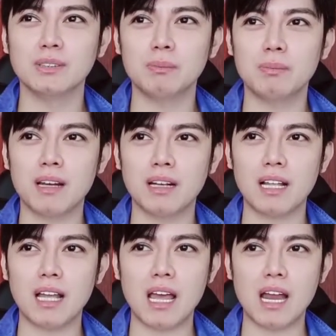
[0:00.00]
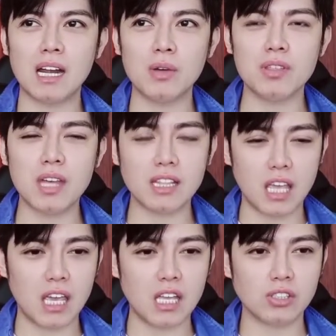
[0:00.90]
so, parang around
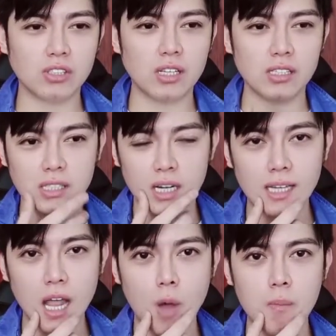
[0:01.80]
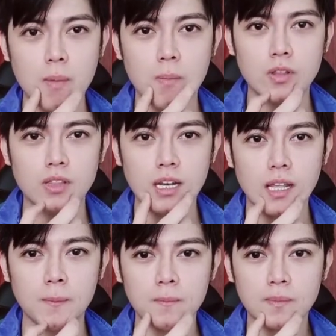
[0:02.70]
that age, nag-start na ako
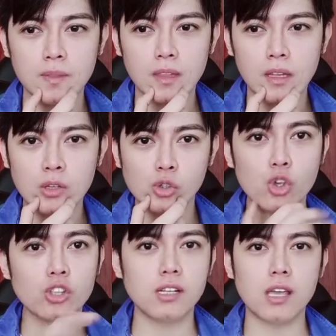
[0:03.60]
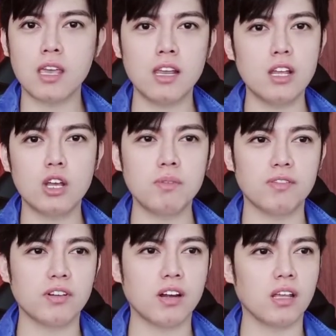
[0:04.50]
mag-modeling. So, yun talagang hilig ko
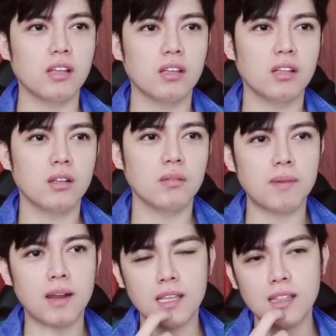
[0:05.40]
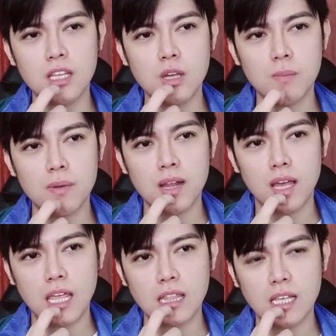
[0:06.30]
before eh. Parang hindi ko pa
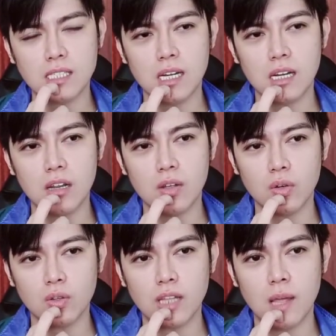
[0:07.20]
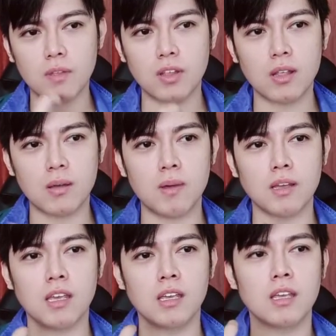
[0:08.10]
nakikita yung sarili ko nung time na yun na
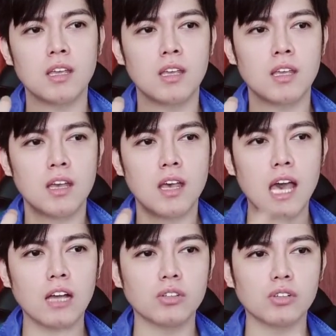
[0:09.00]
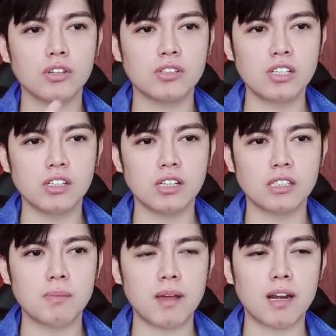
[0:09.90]
maging actor or singer
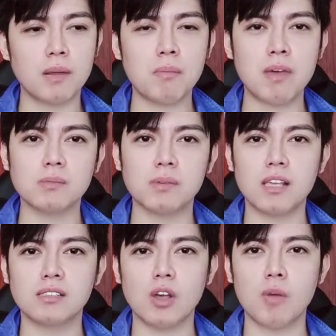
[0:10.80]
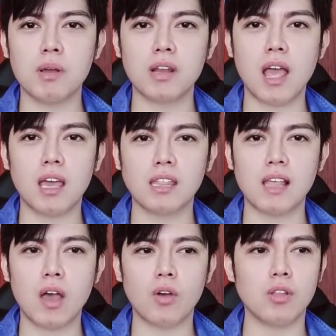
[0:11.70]
kasi parang nami-mesmerize ako pag
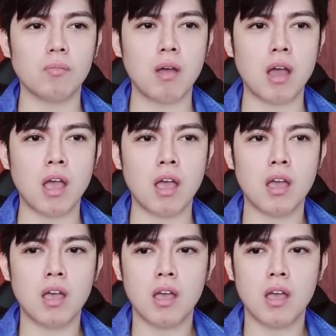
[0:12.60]
nakita ako ng mga